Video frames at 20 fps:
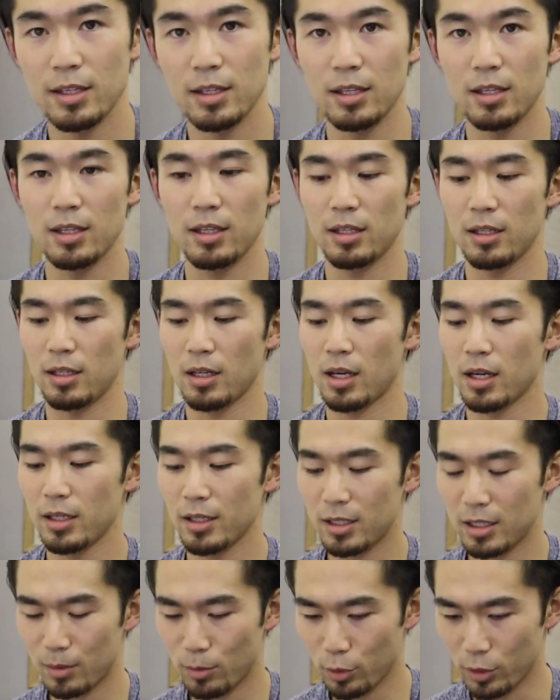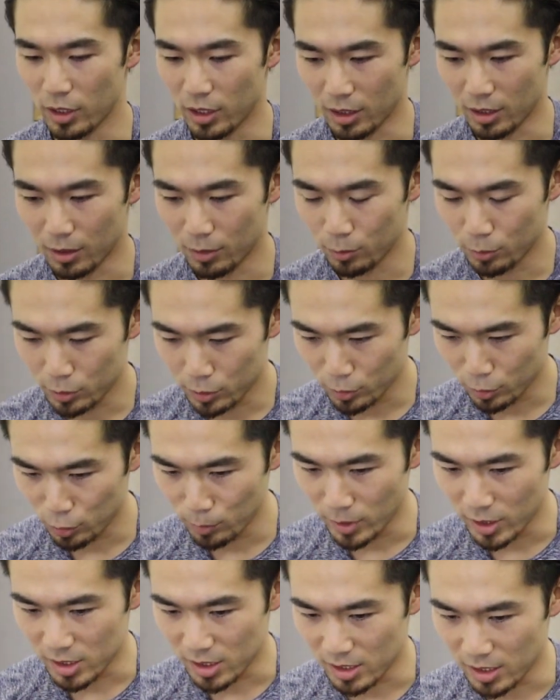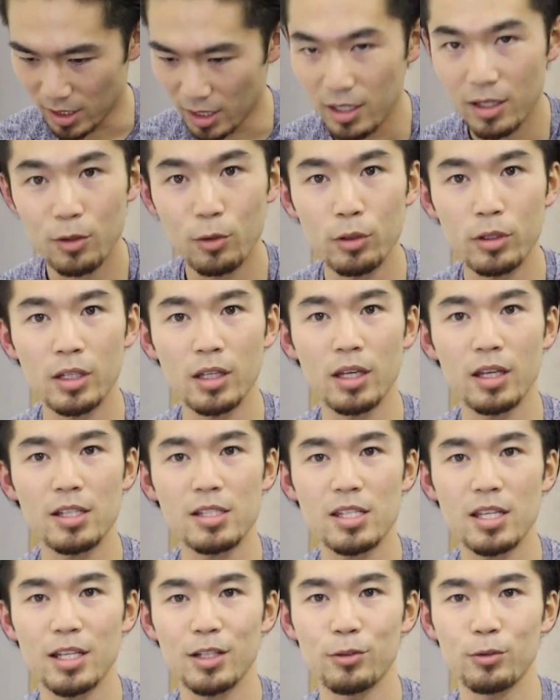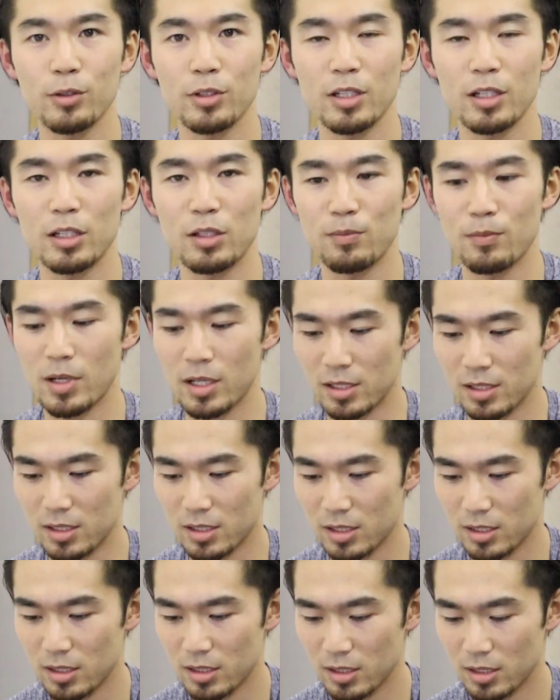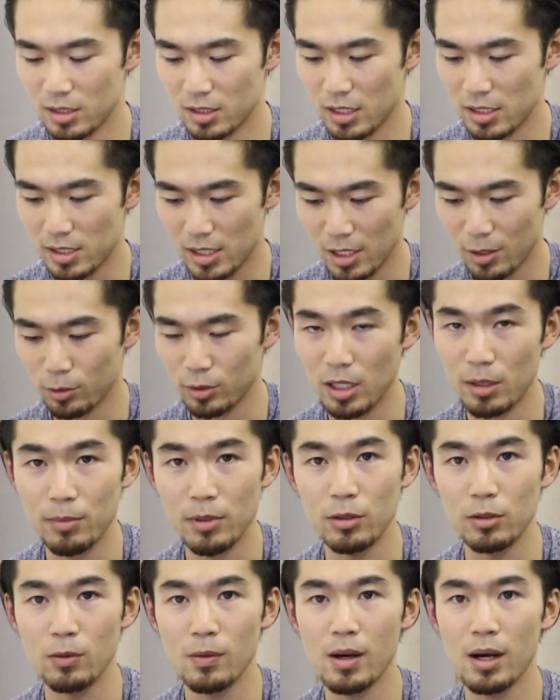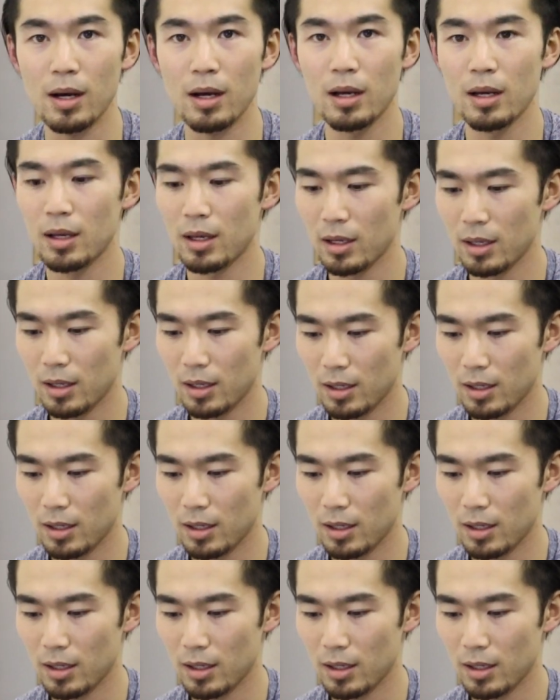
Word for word: えー、ハイカーボで6食目ですねこれで最後になりますで最後食べるのは